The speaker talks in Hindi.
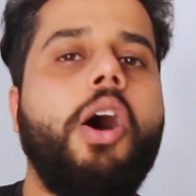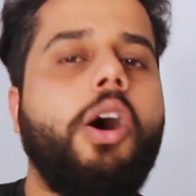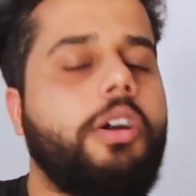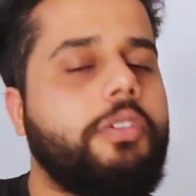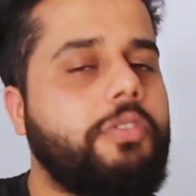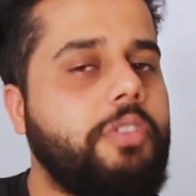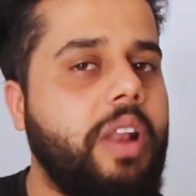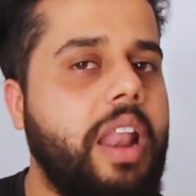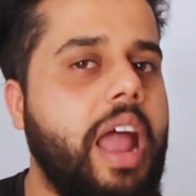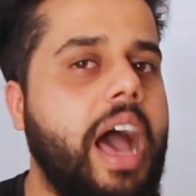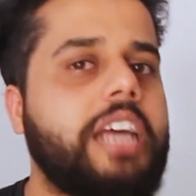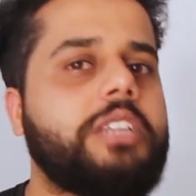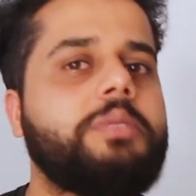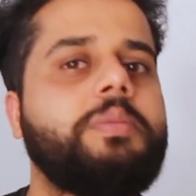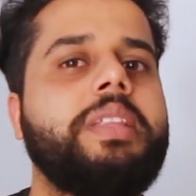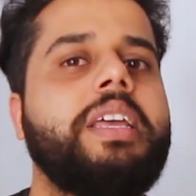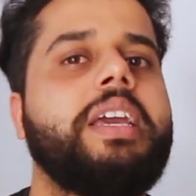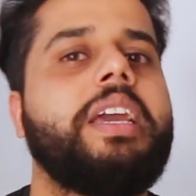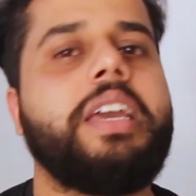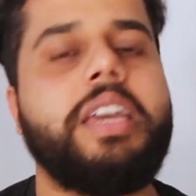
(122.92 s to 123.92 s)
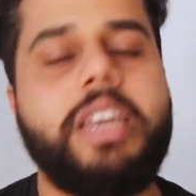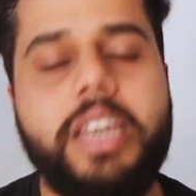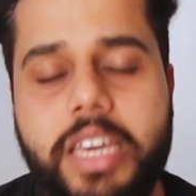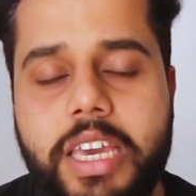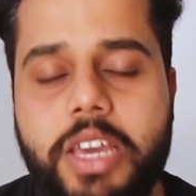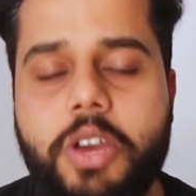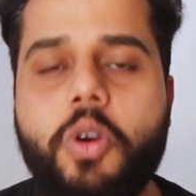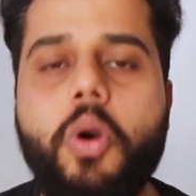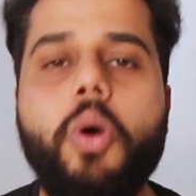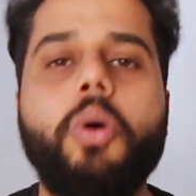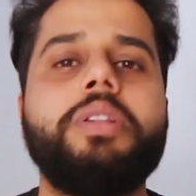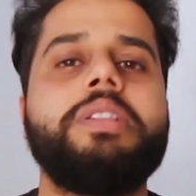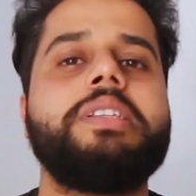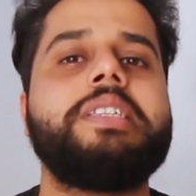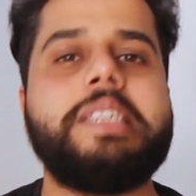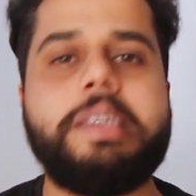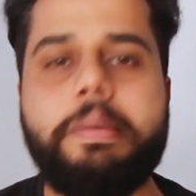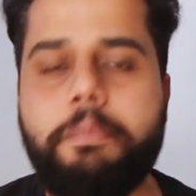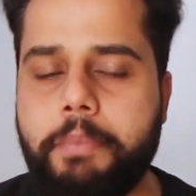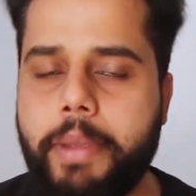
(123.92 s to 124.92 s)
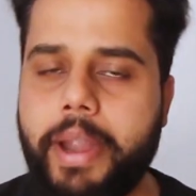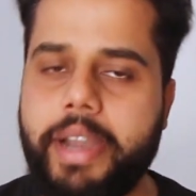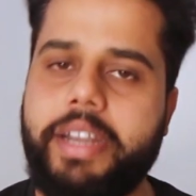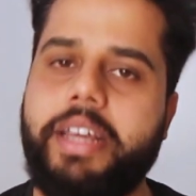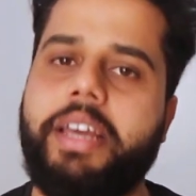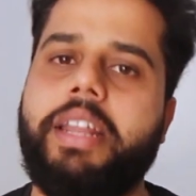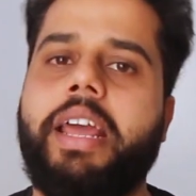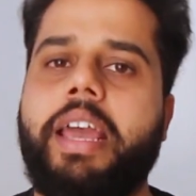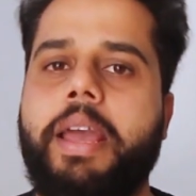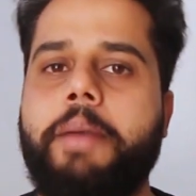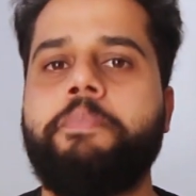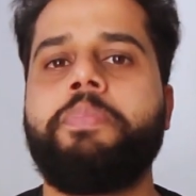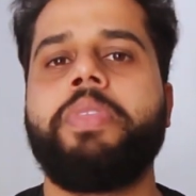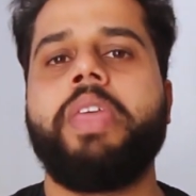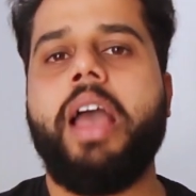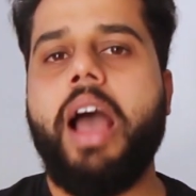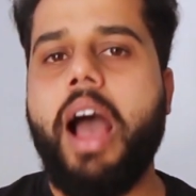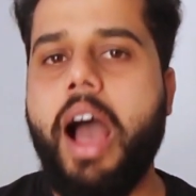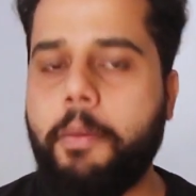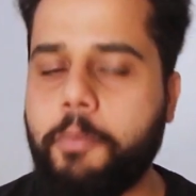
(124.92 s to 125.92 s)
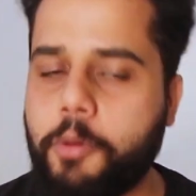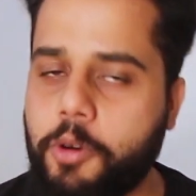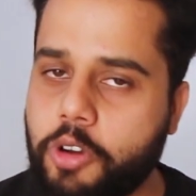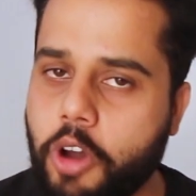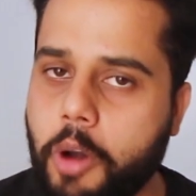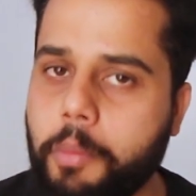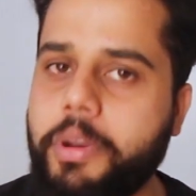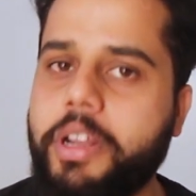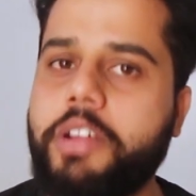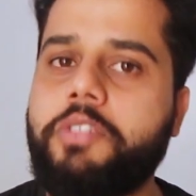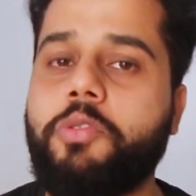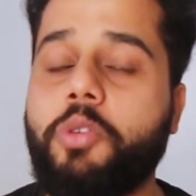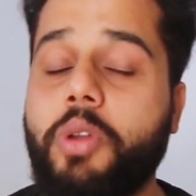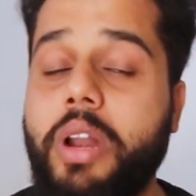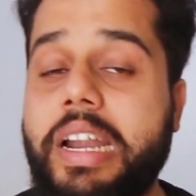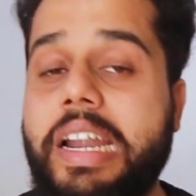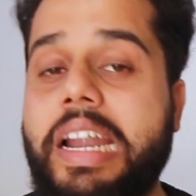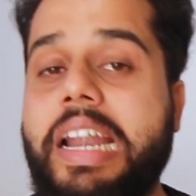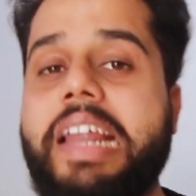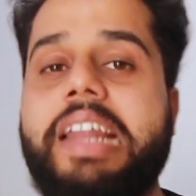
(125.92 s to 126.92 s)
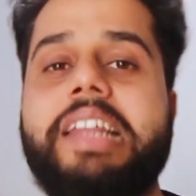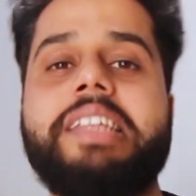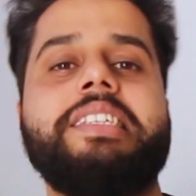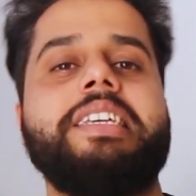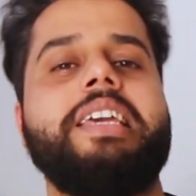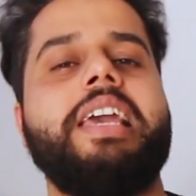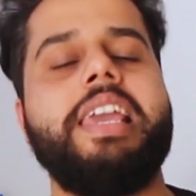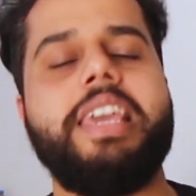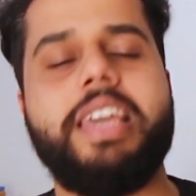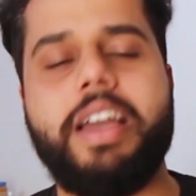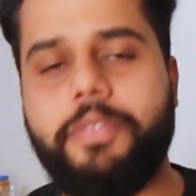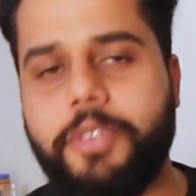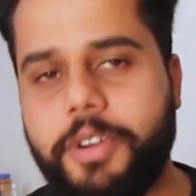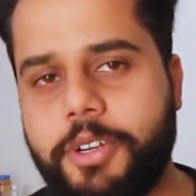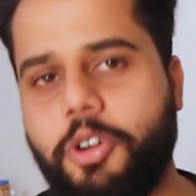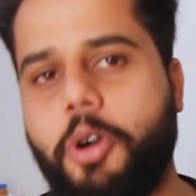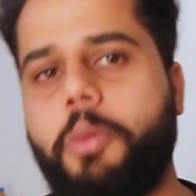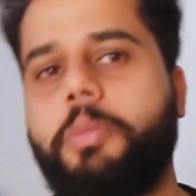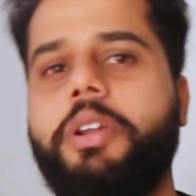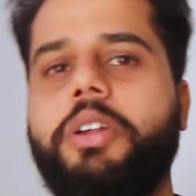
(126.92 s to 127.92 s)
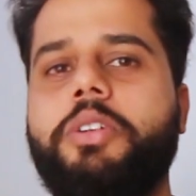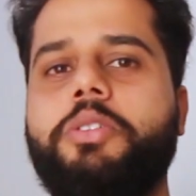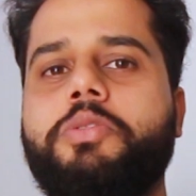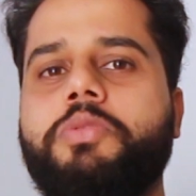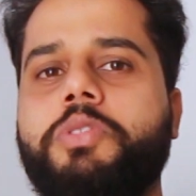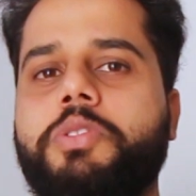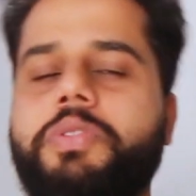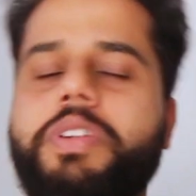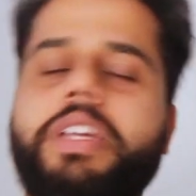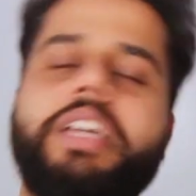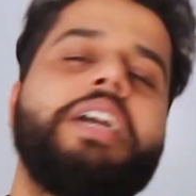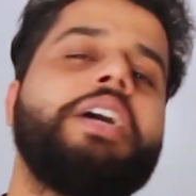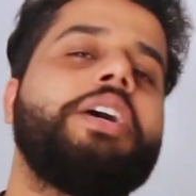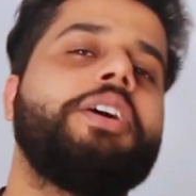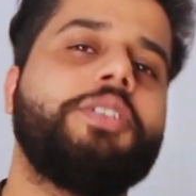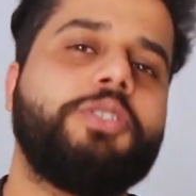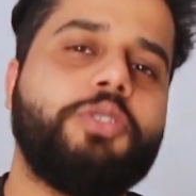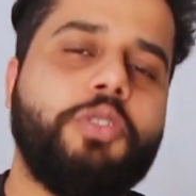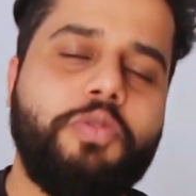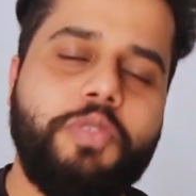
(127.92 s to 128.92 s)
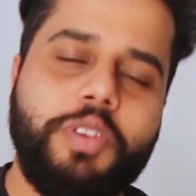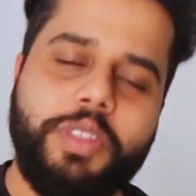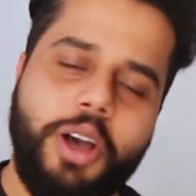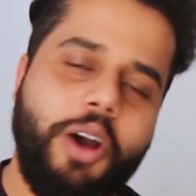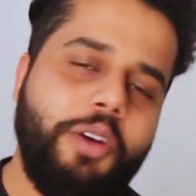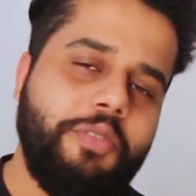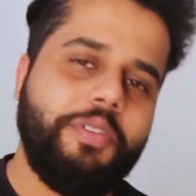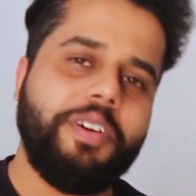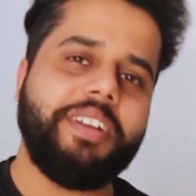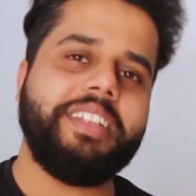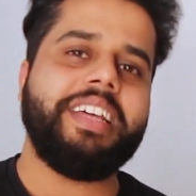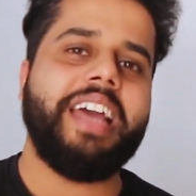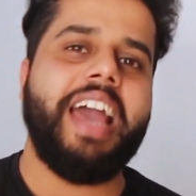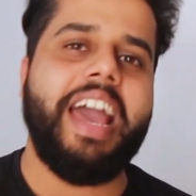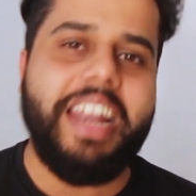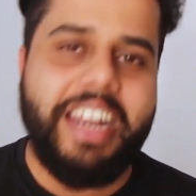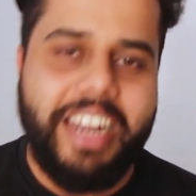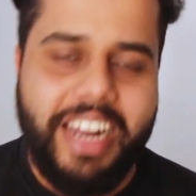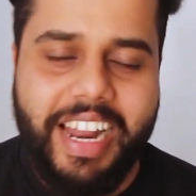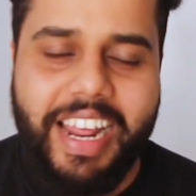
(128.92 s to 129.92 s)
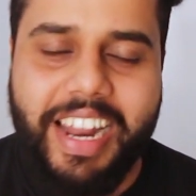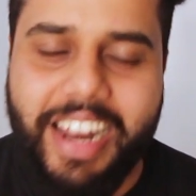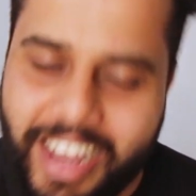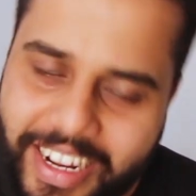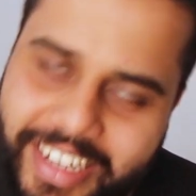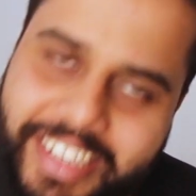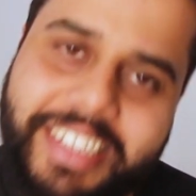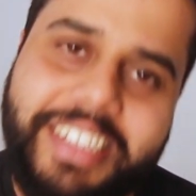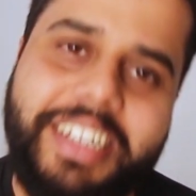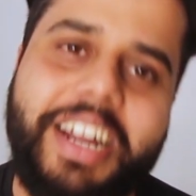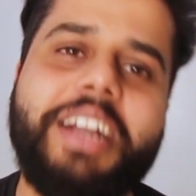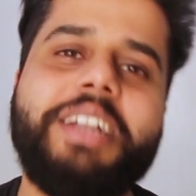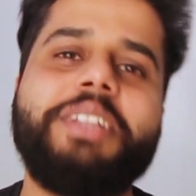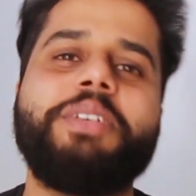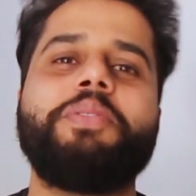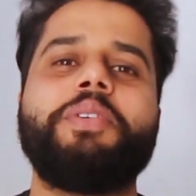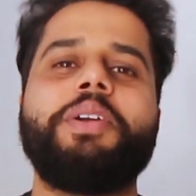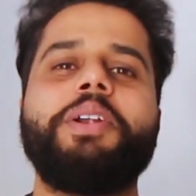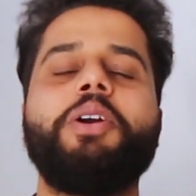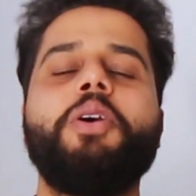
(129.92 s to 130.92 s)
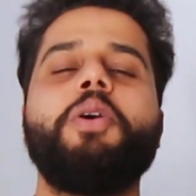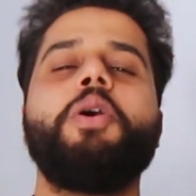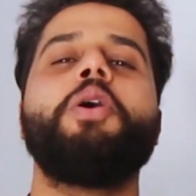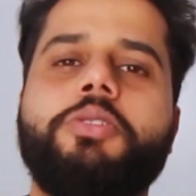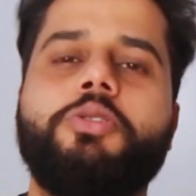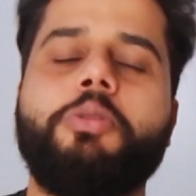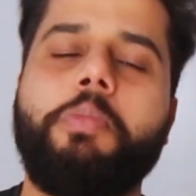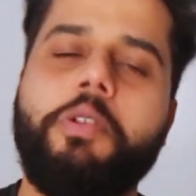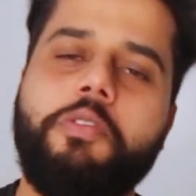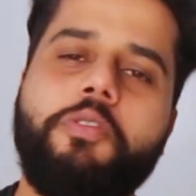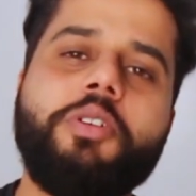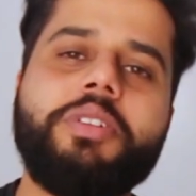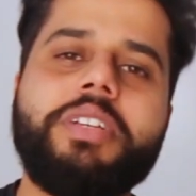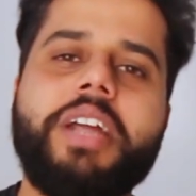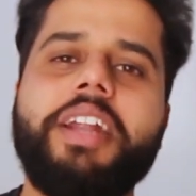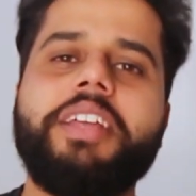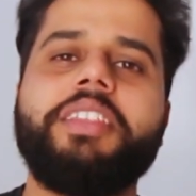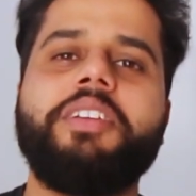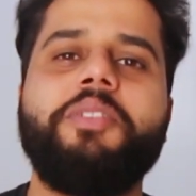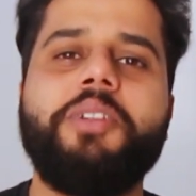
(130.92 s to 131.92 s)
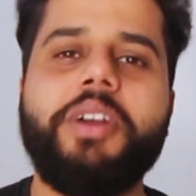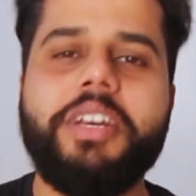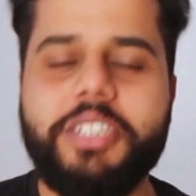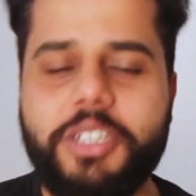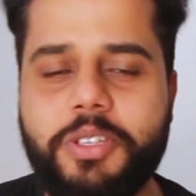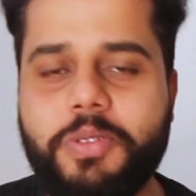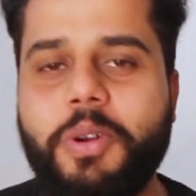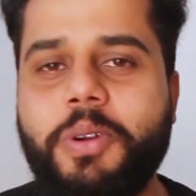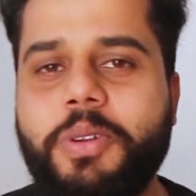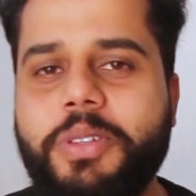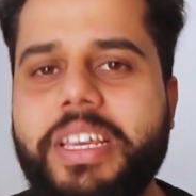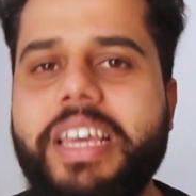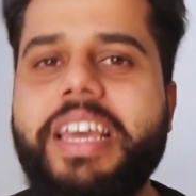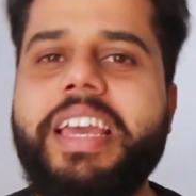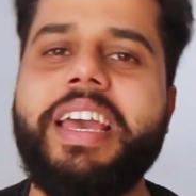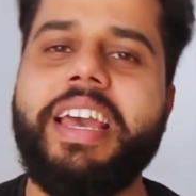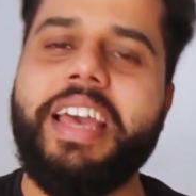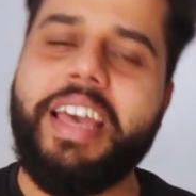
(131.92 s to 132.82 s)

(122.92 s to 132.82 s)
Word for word: और फिर लास्ट में देखेंगे कि कौन सी बेटर है आपको डोमिनर 400 लेनी चाहिए या फिर डोमिनर 250 सो विदाउट फर्दर एनी डिले लेट्स स्टार्ट द वीडियो सो बिफोर स्टार्टिंग द वीडियो जस्ट वांट टू से